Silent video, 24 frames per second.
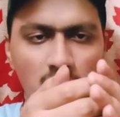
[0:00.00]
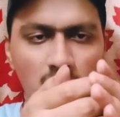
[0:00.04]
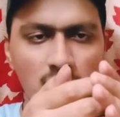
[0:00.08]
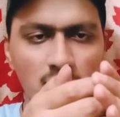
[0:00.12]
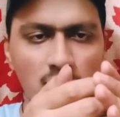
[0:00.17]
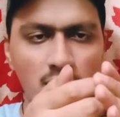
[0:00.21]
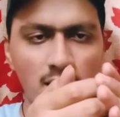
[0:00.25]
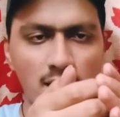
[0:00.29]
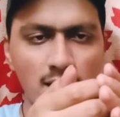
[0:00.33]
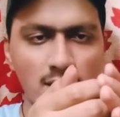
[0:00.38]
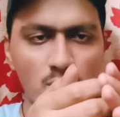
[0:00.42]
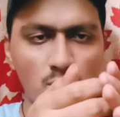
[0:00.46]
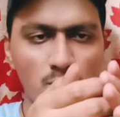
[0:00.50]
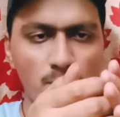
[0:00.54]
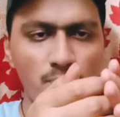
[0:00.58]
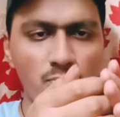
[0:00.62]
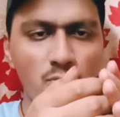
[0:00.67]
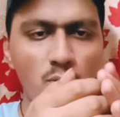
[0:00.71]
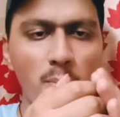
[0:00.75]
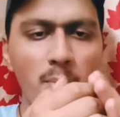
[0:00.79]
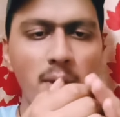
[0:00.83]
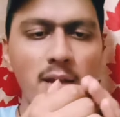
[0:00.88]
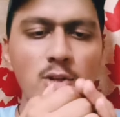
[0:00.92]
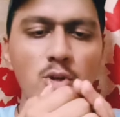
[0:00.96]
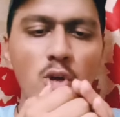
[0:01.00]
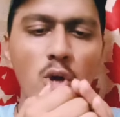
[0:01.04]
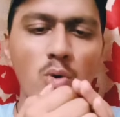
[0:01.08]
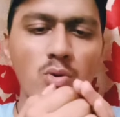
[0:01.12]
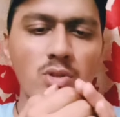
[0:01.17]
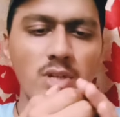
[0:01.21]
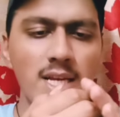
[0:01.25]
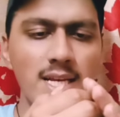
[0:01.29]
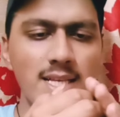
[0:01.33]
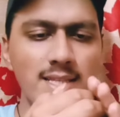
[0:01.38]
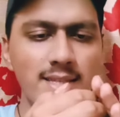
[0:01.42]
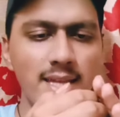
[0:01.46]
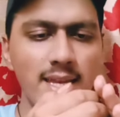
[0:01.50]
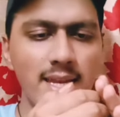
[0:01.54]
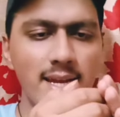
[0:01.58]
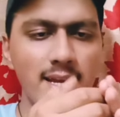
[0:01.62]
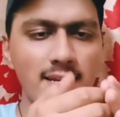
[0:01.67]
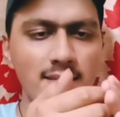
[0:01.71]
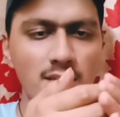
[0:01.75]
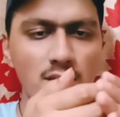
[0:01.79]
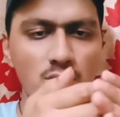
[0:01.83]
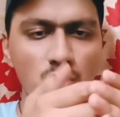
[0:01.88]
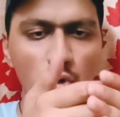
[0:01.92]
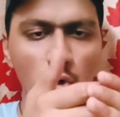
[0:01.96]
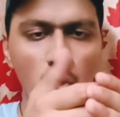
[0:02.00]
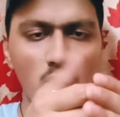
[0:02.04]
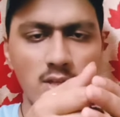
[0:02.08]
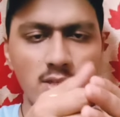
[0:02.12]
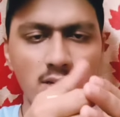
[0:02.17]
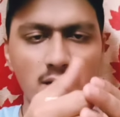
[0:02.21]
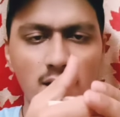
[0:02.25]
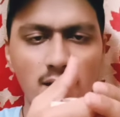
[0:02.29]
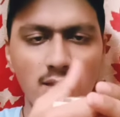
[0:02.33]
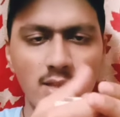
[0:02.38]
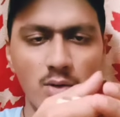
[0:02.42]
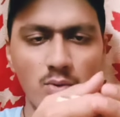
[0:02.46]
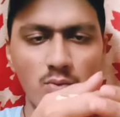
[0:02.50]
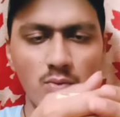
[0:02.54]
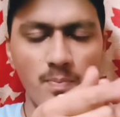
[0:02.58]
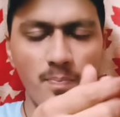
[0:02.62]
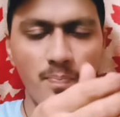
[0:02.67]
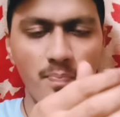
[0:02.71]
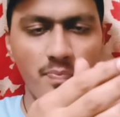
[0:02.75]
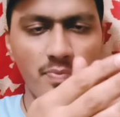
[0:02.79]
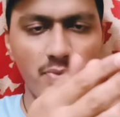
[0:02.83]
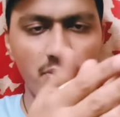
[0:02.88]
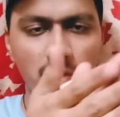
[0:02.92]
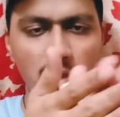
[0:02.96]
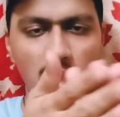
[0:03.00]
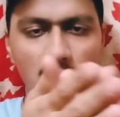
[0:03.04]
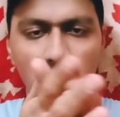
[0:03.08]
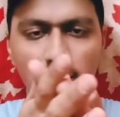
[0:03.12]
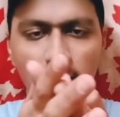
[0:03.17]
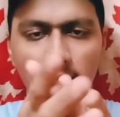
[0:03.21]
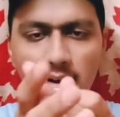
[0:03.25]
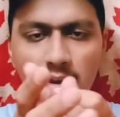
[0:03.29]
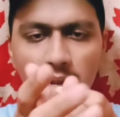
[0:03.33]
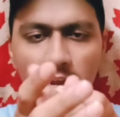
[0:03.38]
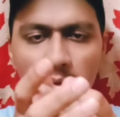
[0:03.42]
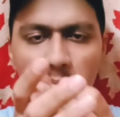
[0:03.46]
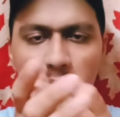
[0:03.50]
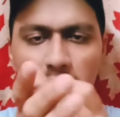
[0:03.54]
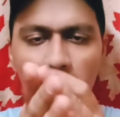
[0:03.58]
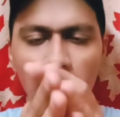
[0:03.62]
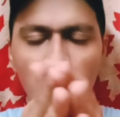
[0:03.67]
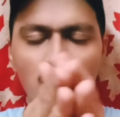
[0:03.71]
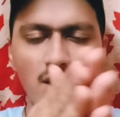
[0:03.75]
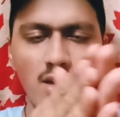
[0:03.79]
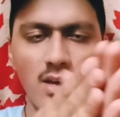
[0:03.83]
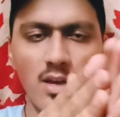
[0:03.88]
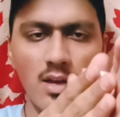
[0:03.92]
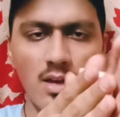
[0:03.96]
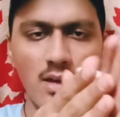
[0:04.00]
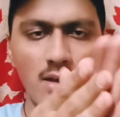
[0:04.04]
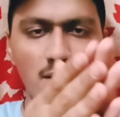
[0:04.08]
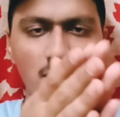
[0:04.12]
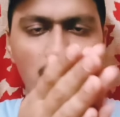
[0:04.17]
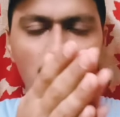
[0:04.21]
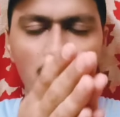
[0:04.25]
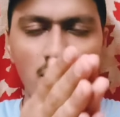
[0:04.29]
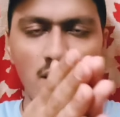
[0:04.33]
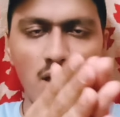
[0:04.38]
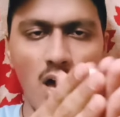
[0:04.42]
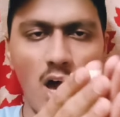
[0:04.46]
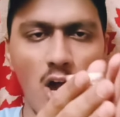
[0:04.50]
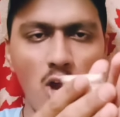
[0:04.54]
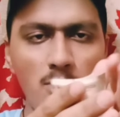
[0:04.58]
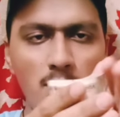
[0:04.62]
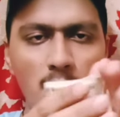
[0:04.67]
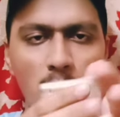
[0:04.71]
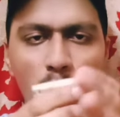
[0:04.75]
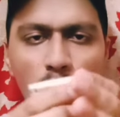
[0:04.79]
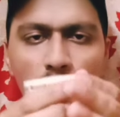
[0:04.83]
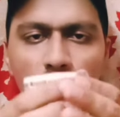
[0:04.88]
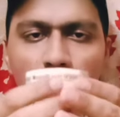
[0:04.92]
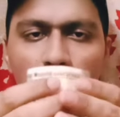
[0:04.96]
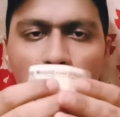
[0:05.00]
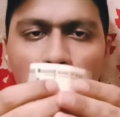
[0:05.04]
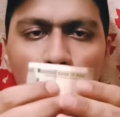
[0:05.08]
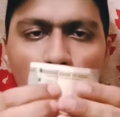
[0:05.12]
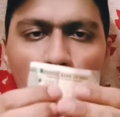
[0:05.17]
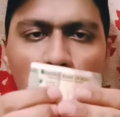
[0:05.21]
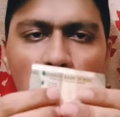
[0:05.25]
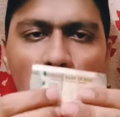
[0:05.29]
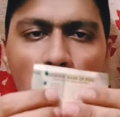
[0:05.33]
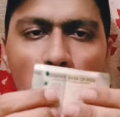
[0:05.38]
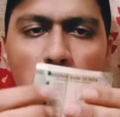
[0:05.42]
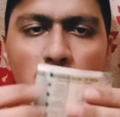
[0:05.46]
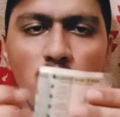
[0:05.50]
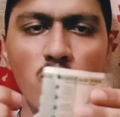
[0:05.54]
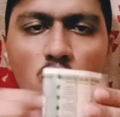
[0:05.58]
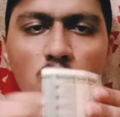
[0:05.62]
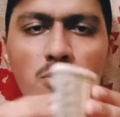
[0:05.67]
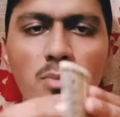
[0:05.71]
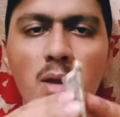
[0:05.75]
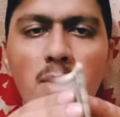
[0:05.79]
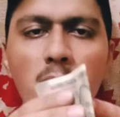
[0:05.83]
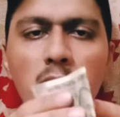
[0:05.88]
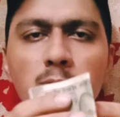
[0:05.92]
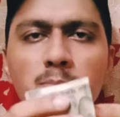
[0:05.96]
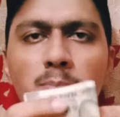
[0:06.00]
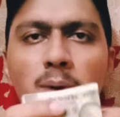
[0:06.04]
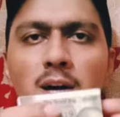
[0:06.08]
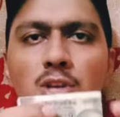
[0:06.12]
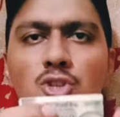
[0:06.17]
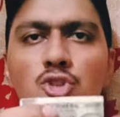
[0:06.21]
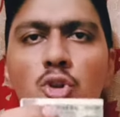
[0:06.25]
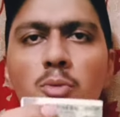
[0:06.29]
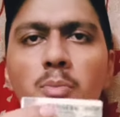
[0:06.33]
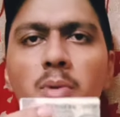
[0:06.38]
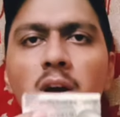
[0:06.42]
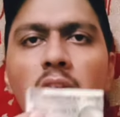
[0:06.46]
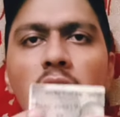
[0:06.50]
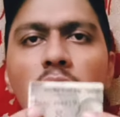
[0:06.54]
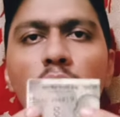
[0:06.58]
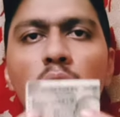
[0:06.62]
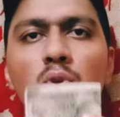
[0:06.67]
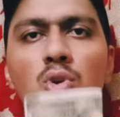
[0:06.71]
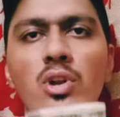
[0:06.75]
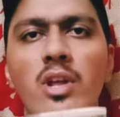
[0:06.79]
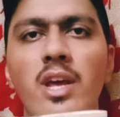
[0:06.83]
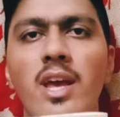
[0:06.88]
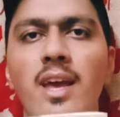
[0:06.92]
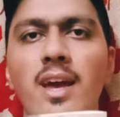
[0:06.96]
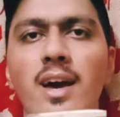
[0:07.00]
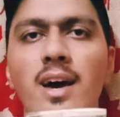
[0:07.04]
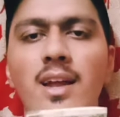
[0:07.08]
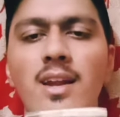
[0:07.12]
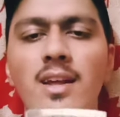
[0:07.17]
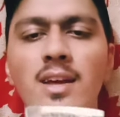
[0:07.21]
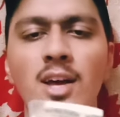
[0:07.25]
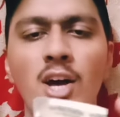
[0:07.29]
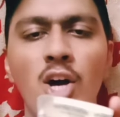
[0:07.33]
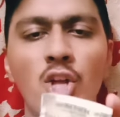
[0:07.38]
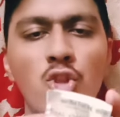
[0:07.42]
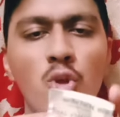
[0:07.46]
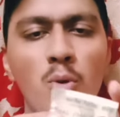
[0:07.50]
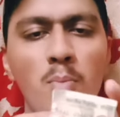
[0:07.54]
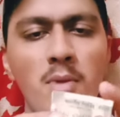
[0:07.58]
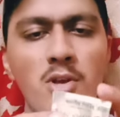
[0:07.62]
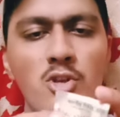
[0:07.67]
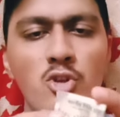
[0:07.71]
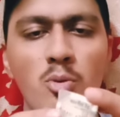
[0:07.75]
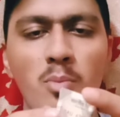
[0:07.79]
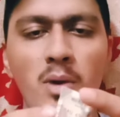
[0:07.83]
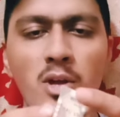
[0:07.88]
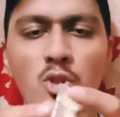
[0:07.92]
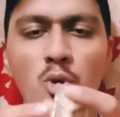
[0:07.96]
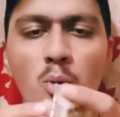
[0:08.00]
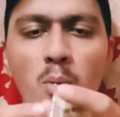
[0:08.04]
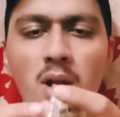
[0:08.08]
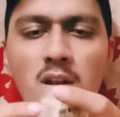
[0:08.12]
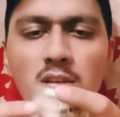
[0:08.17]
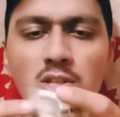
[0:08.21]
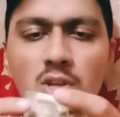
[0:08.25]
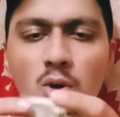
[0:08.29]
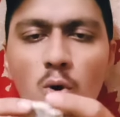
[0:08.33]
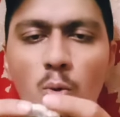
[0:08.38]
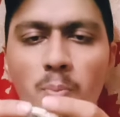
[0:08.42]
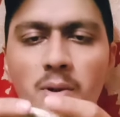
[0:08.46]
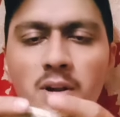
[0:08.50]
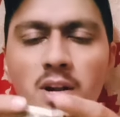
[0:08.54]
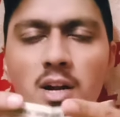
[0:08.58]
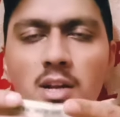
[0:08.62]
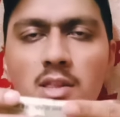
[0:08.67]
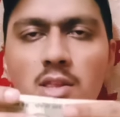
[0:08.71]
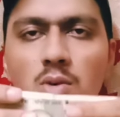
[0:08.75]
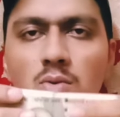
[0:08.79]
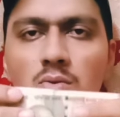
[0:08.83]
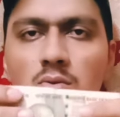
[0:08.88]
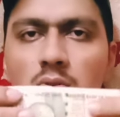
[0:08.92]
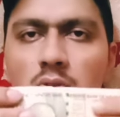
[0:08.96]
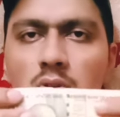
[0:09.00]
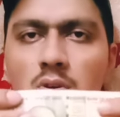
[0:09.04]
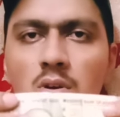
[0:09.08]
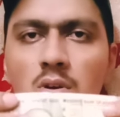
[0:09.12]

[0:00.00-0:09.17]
दिखाता हूँ तो मैं जो है कुछ इस तरीके से इसको ऐसा करता हूँ देन करने के बाद अभी मैं आपको दिखाता हूँ यहाँ पे जो है मेरे पास पाँच सौ का नोट है यार तो मैं इसको भाई दोबारा से ओपन करता हूँ